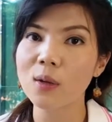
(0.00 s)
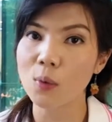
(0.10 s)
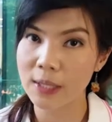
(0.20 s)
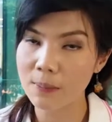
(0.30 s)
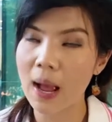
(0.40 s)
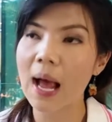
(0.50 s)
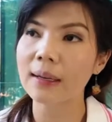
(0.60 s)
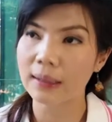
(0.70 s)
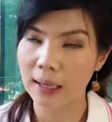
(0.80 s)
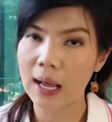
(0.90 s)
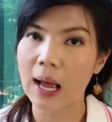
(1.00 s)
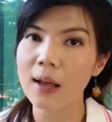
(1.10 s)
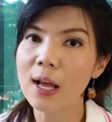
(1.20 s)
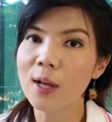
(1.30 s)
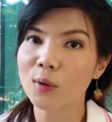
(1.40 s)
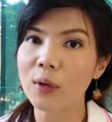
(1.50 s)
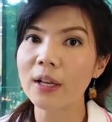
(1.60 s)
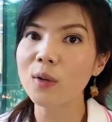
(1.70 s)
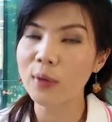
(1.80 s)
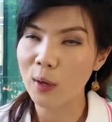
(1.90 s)
ที่อยู่ที่บ้านน่ะนะคะตัวเอ
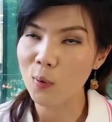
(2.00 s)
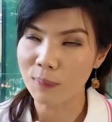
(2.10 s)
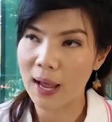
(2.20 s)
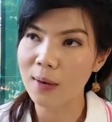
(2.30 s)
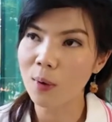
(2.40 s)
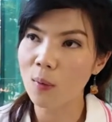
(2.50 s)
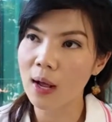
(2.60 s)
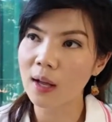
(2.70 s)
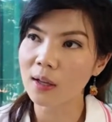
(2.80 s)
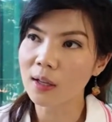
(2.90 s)
งก็อยู่ในกลุ่มนั้นเพราะว่า